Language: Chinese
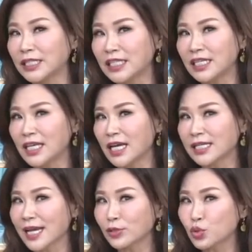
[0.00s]
企业
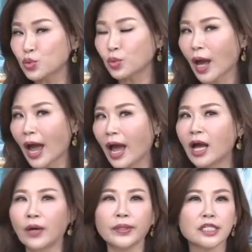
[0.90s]
赞助
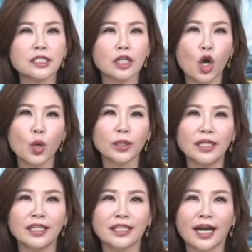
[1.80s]
啦，或者是公
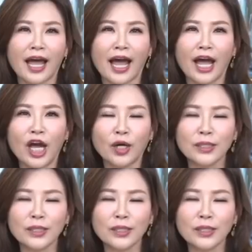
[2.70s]
益的啦，